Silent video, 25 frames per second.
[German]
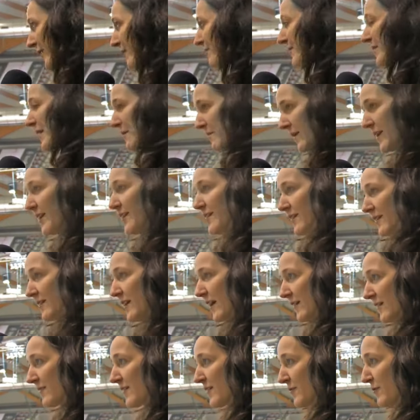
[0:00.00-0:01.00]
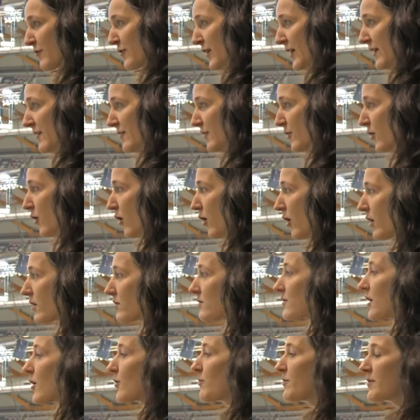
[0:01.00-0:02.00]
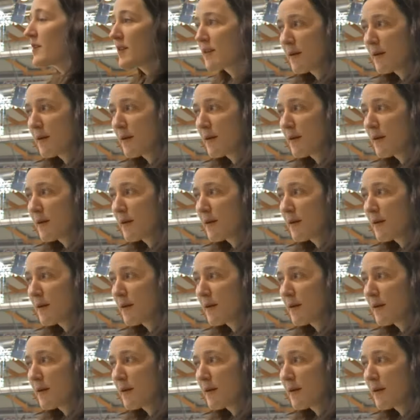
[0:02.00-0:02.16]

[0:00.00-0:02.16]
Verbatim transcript: wir haben mit der Melli die Tanzfläche gerockt und auch mit